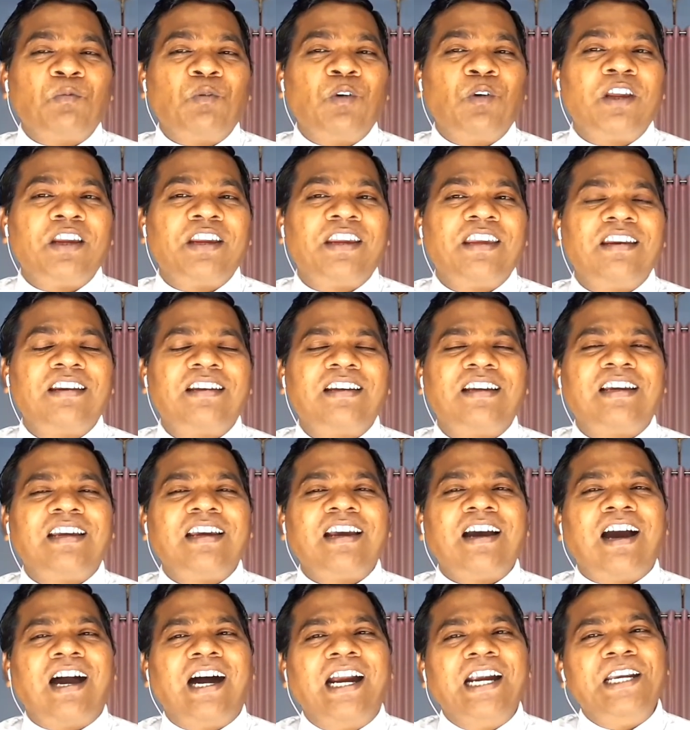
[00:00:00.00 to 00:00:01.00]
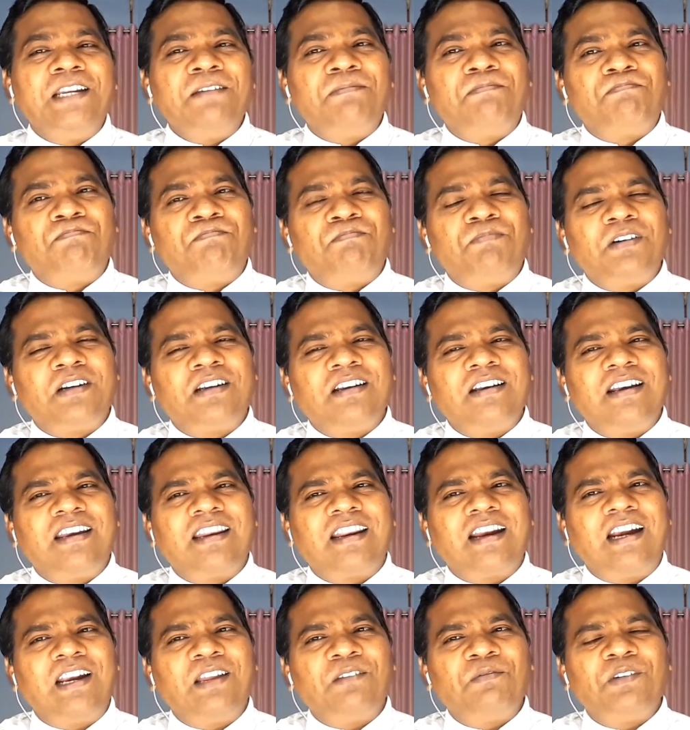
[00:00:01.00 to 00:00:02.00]
உலகிற்கு அனுப்புகின்ற
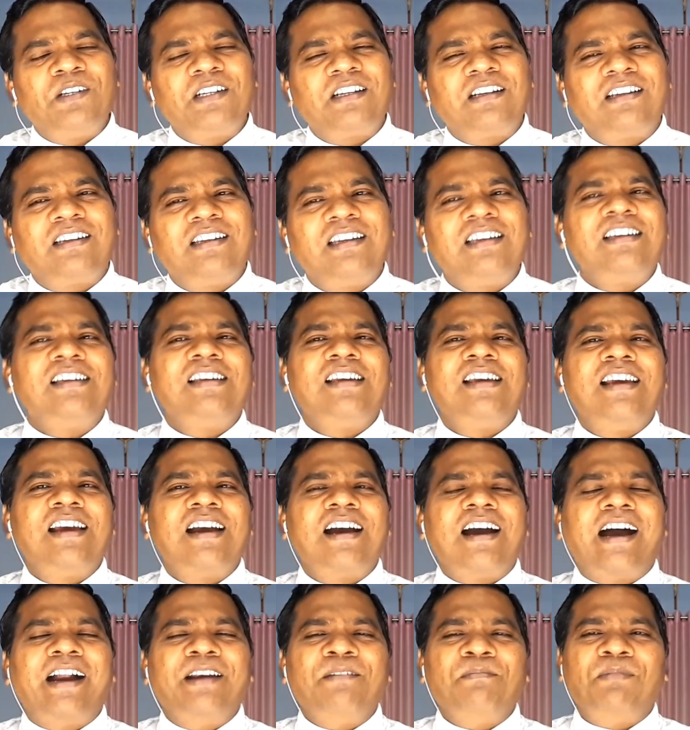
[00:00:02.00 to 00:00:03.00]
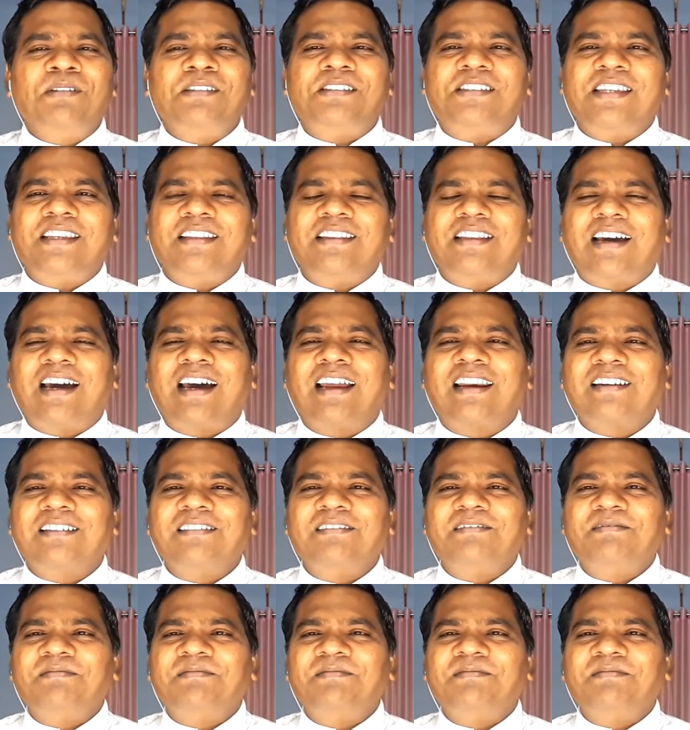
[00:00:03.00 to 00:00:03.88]
அளவுக்கு அன்பு செய்தார்